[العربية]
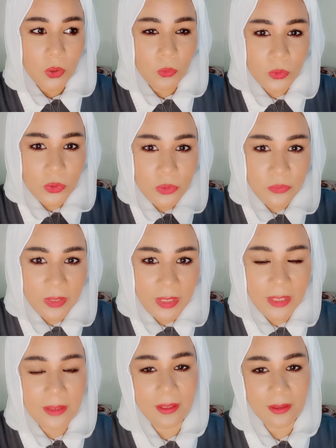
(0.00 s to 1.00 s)
ويشوف
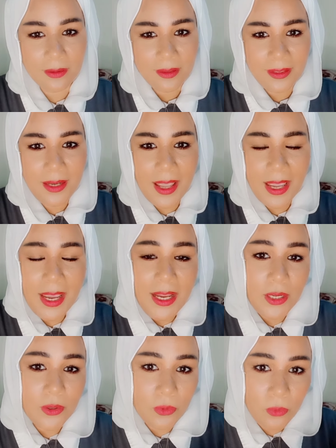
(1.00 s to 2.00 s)
عيلتها لا
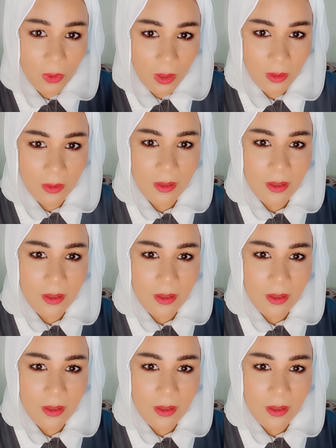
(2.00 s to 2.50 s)
احنا نروح